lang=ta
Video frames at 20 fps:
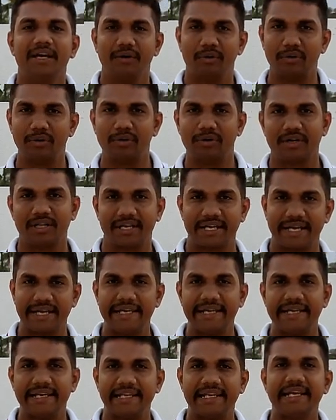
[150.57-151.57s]
உங்களோட
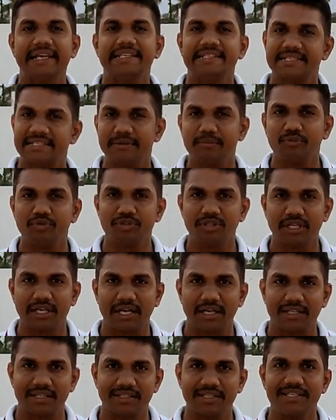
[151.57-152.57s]
கைகளில்
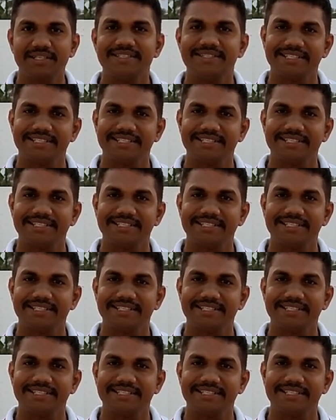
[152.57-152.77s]
சின்முத்ராலேருந்து